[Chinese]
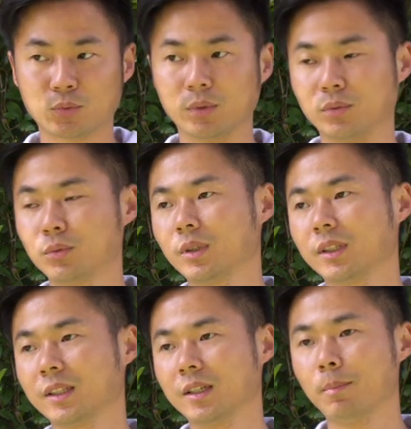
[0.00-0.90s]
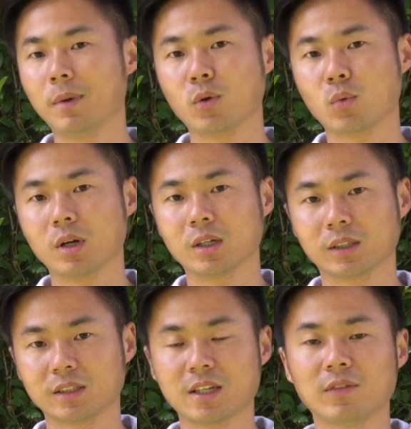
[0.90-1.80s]
准确的曝光和
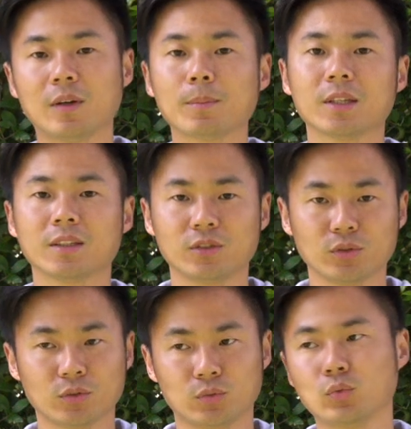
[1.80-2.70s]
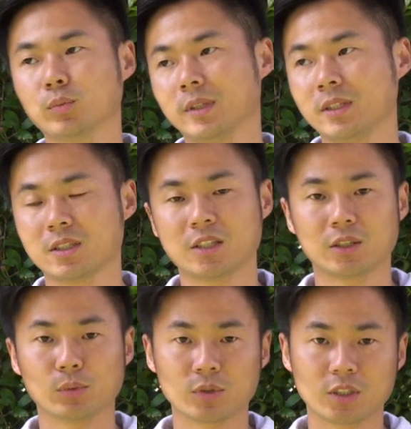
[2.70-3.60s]
更加方便的，就是入门这
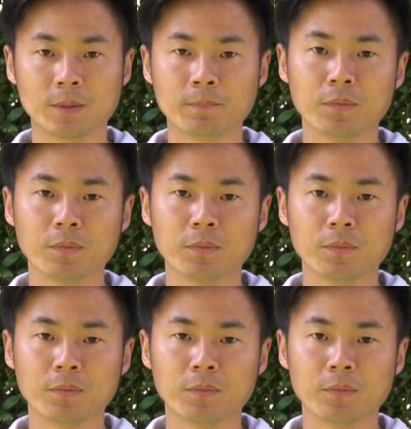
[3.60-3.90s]
些东西。